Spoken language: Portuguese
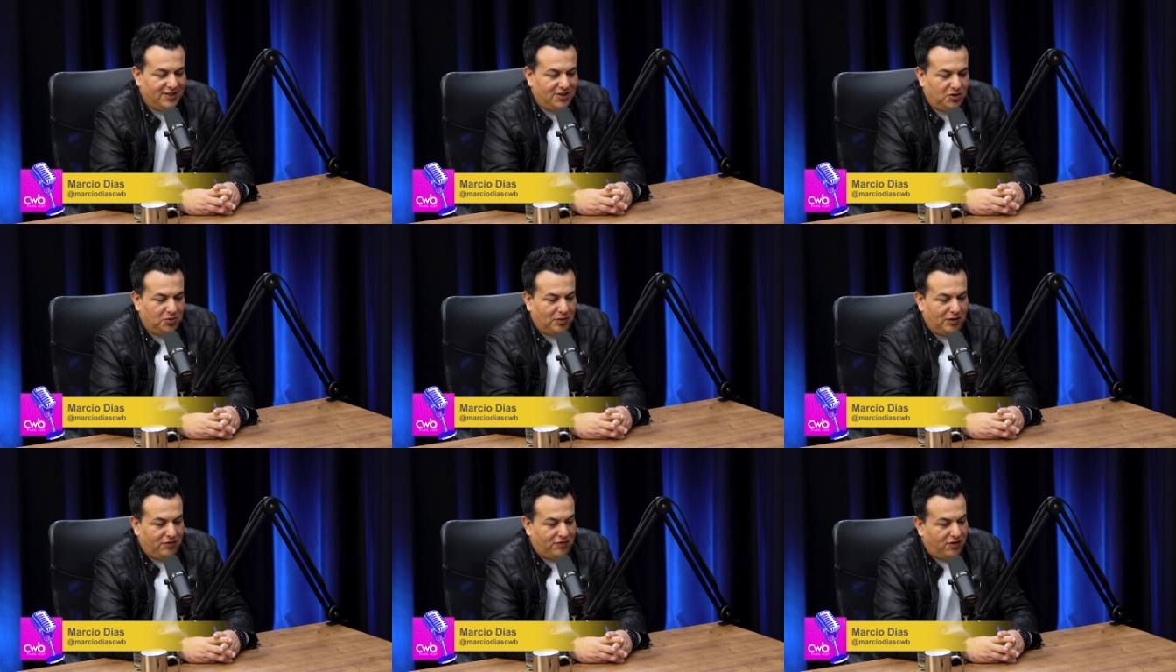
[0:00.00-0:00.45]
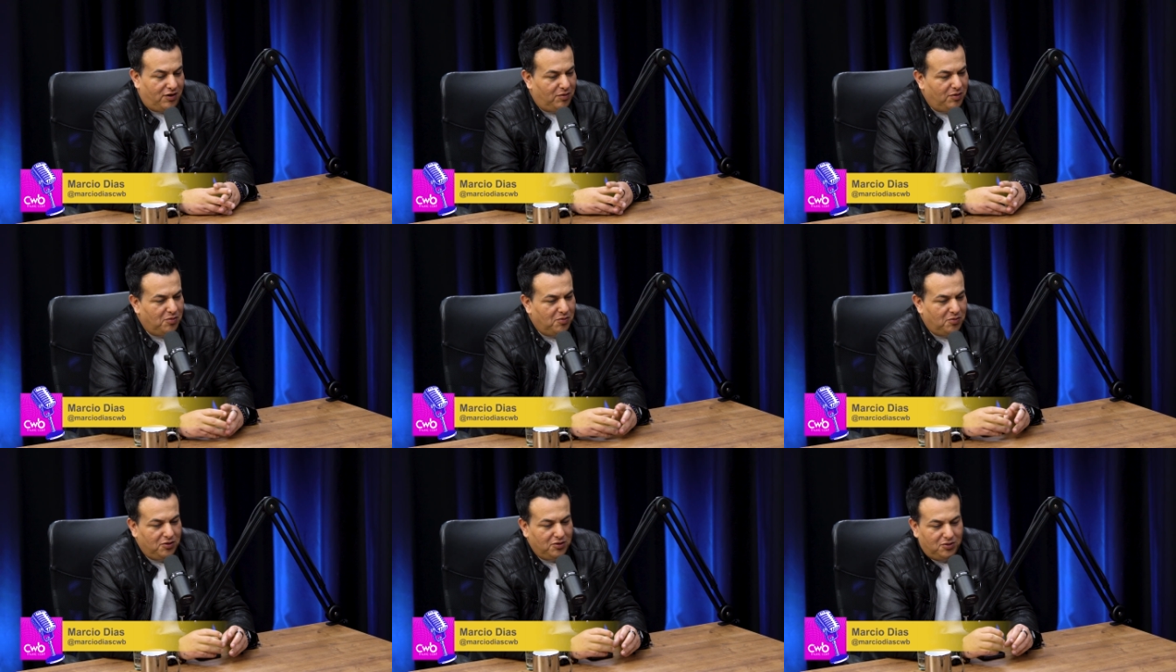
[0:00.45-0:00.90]
de, uma
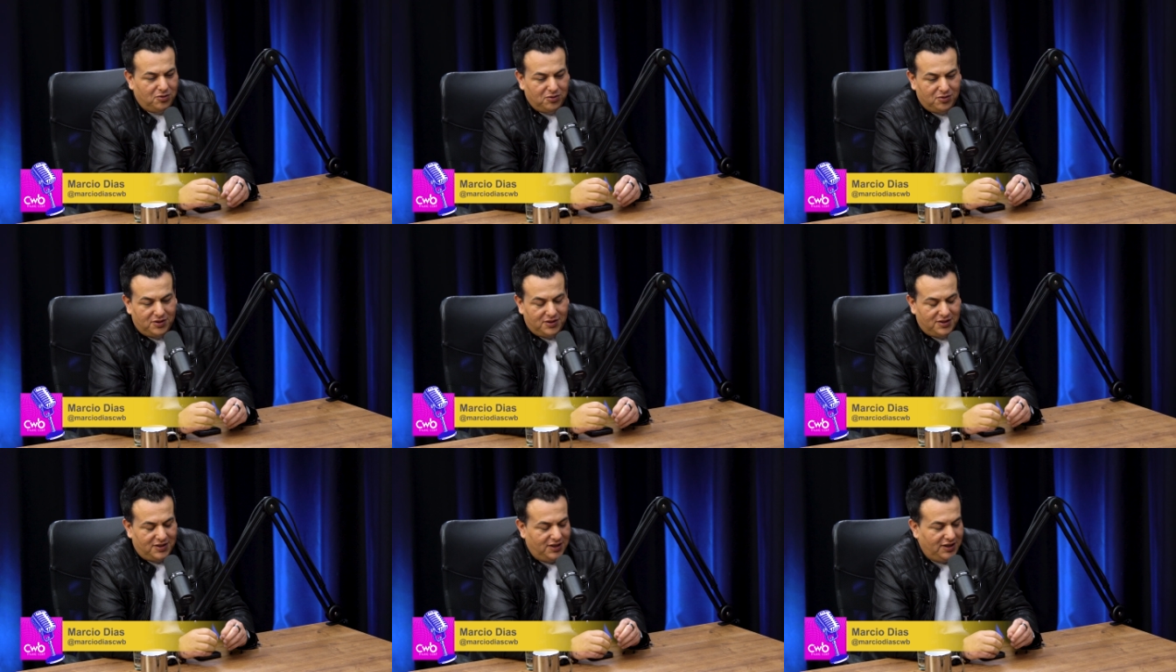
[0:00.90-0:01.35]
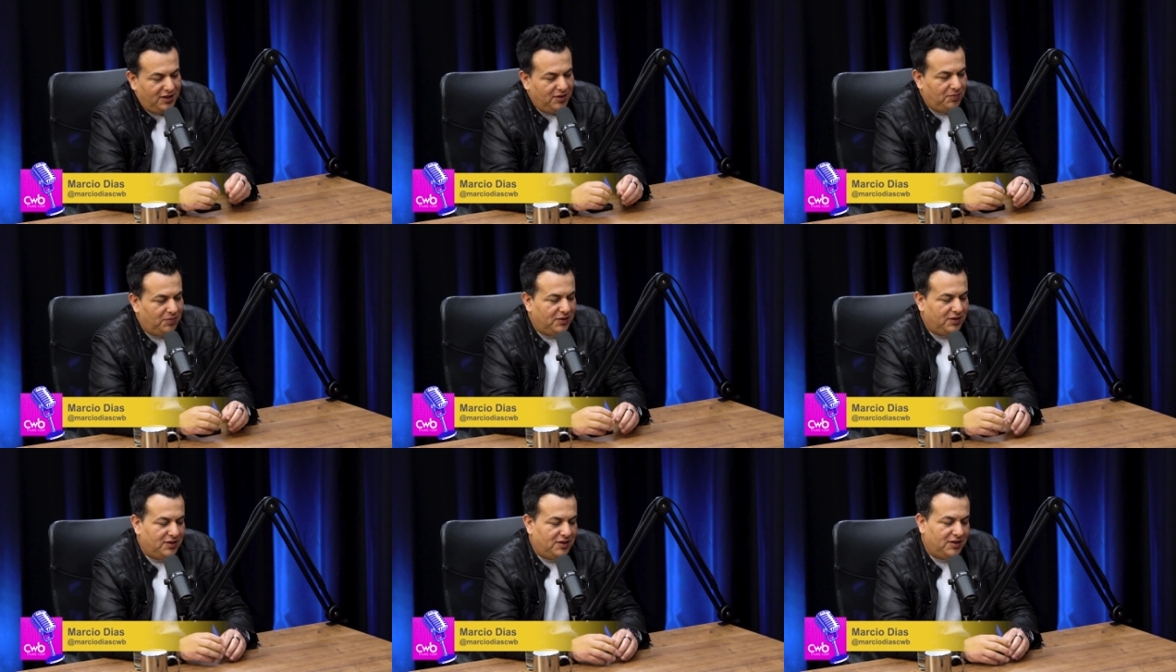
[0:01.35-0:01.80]
forma muito
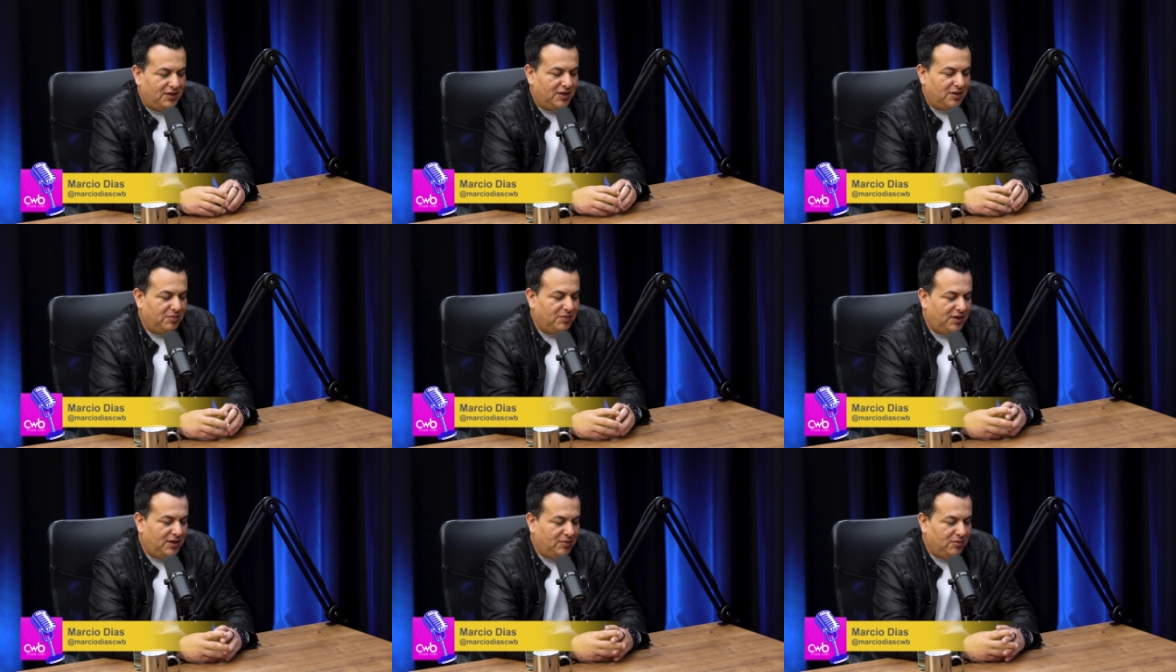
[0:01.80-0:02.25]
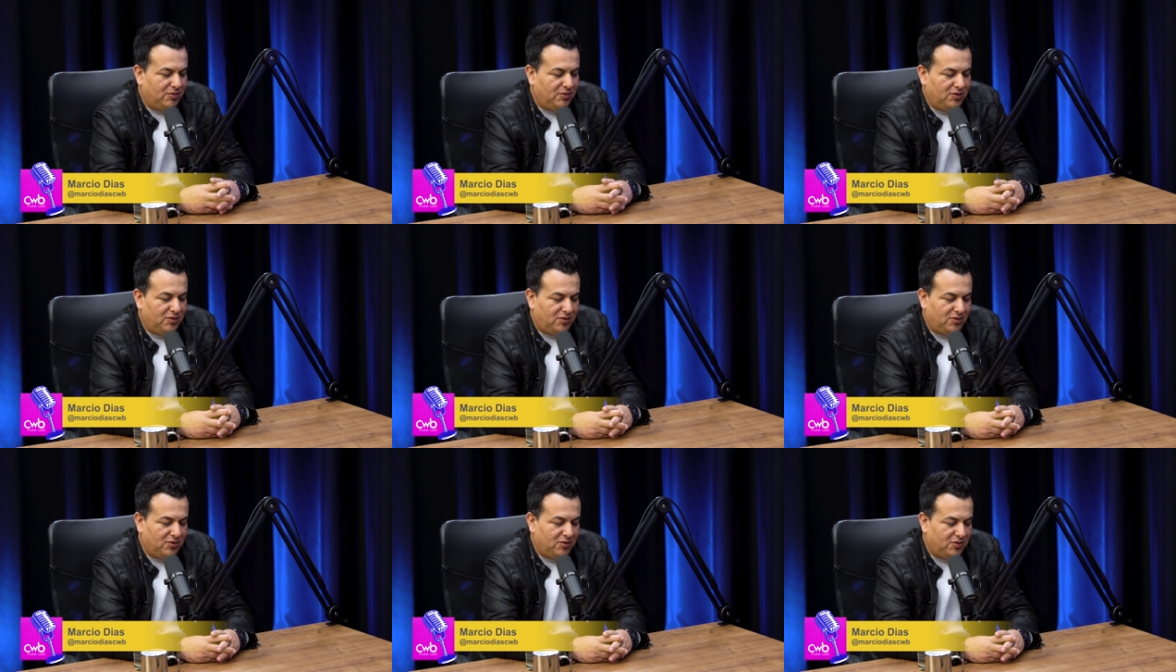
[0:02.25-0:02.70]
simples e também
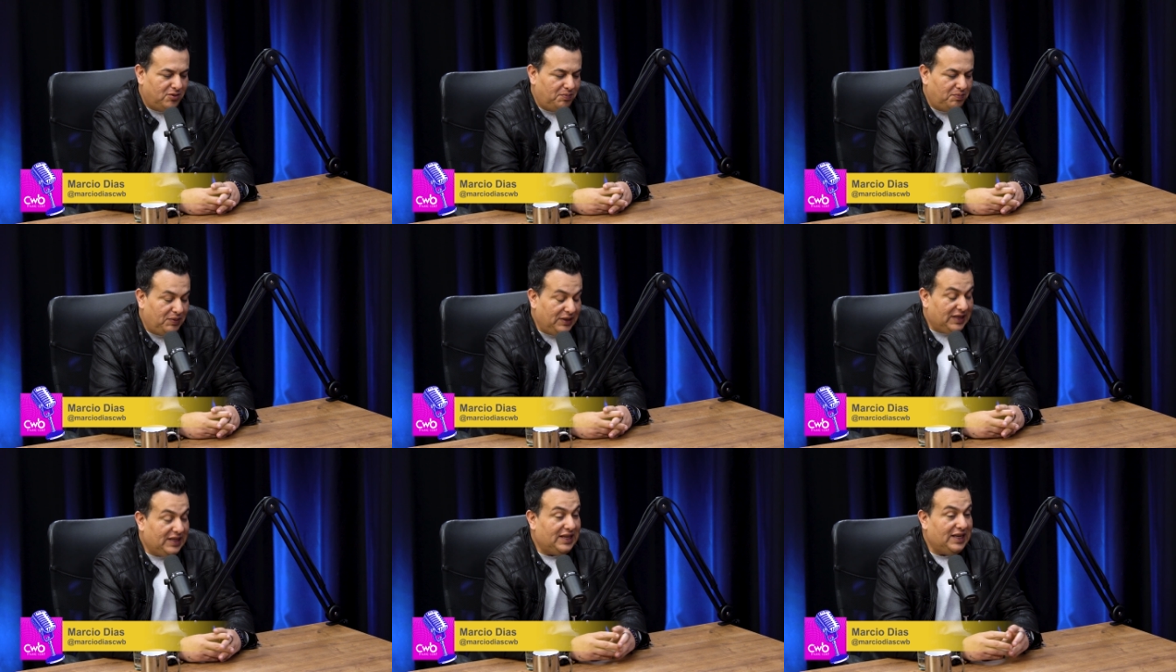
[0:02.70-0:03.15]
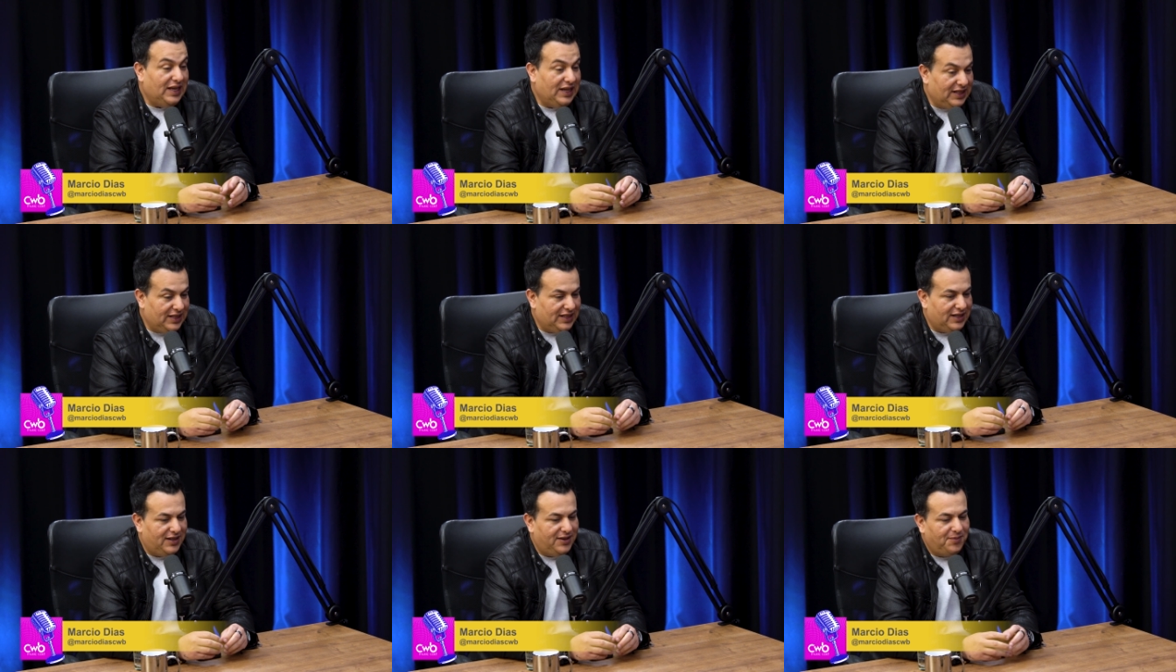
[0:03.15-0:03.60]
muito
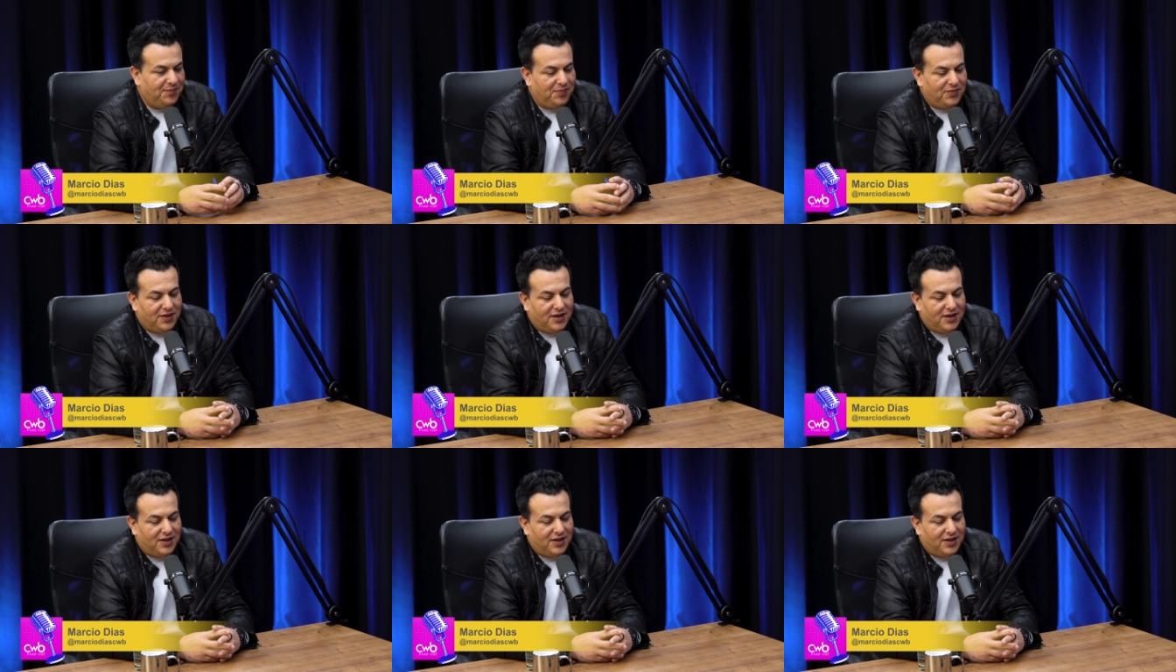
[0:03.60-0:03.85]
pequena,